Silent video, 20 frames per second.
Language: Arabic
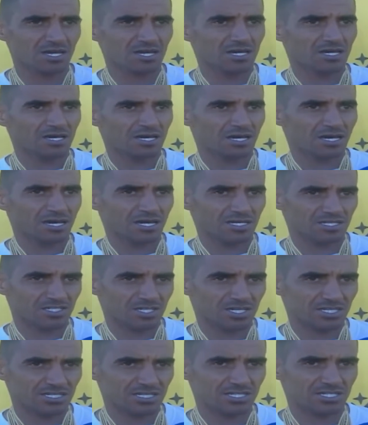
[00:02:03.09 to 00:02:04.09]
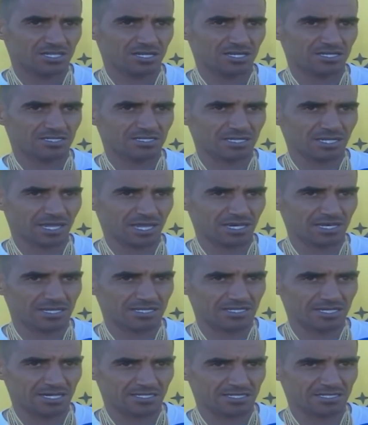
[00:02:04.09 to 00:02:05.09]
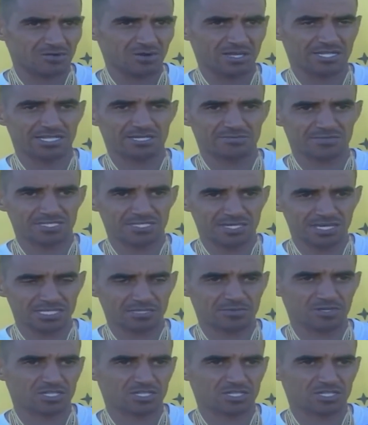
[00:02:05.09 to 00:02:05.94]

هذا آه، الشيء اللي تيعطيني واحد الامتياز